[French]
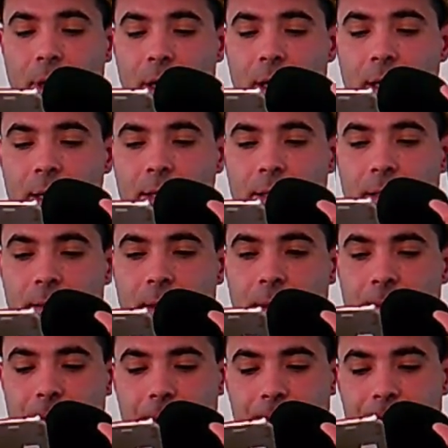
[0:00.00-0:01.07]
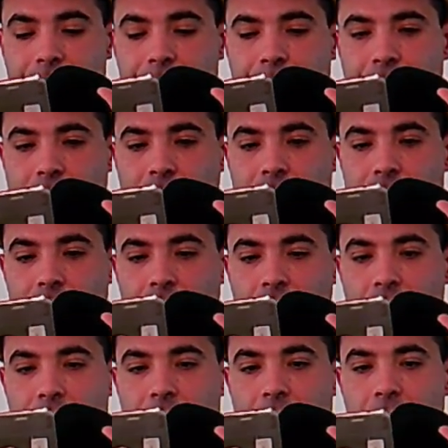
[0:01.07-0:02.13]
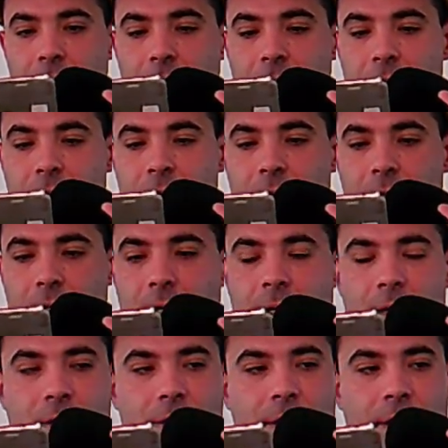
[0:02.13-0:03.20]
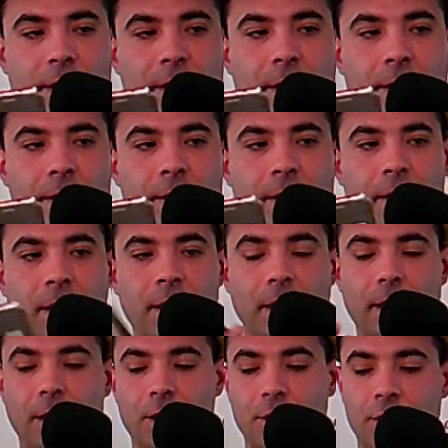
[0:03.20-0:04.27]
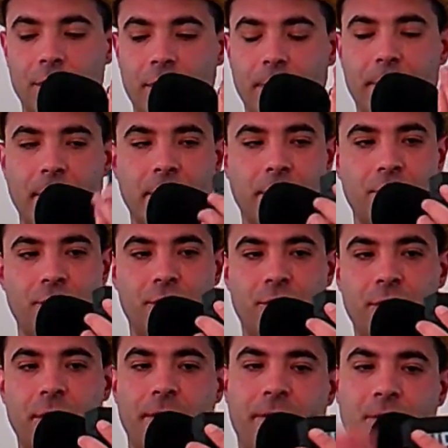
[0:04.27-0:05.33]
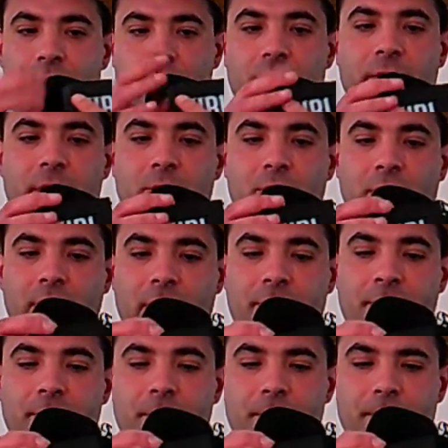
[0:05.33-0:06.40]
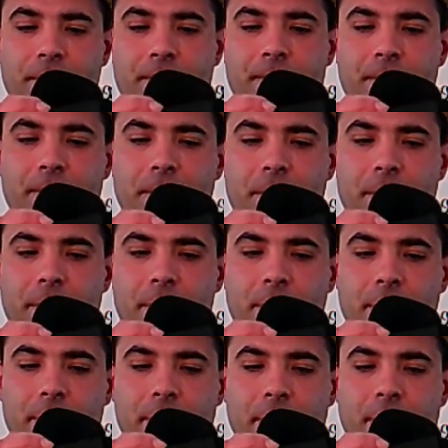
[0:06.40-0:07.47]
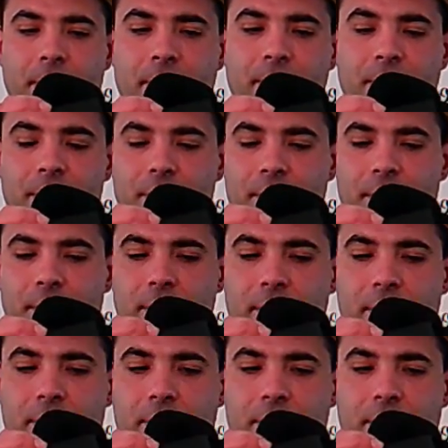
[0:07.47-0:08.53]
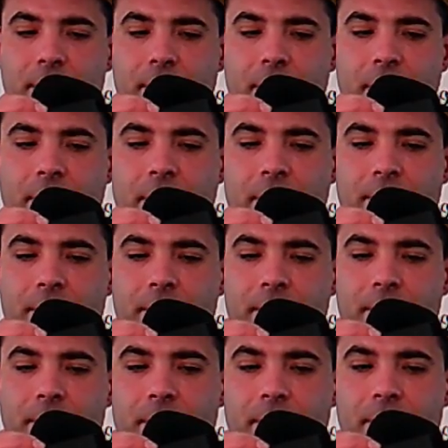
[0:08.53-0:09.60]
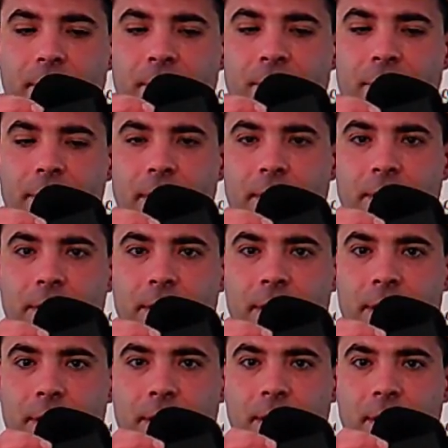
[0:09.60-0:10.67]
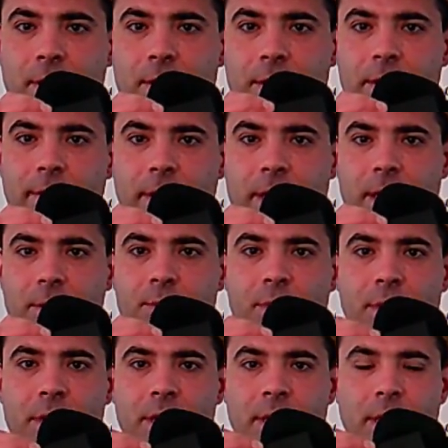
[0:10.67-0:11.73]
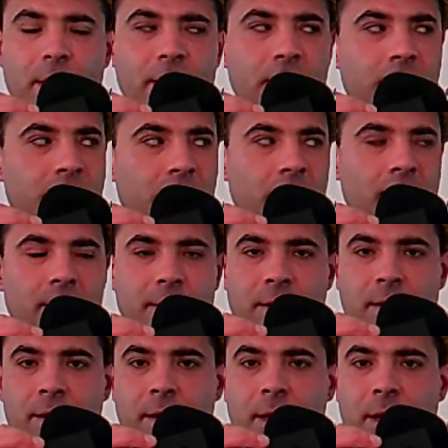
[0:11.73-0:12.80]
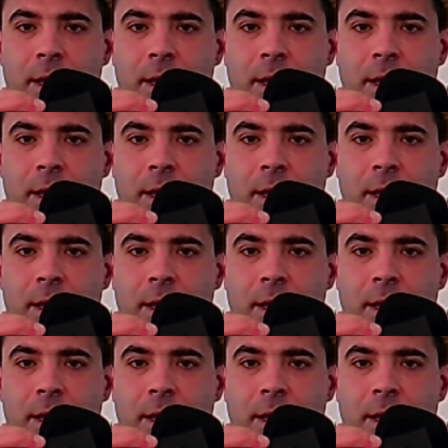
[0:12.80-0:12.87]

à l'instant même. Donc l'enceinte est connectée. Je ne sais pas si je suis à fond, je vais la monter à fond. Et on va voir qu'est-ce qu'elle vaut cette enceinte. Alors c'est vrai qu'elle est petite, elle est discrète dans un,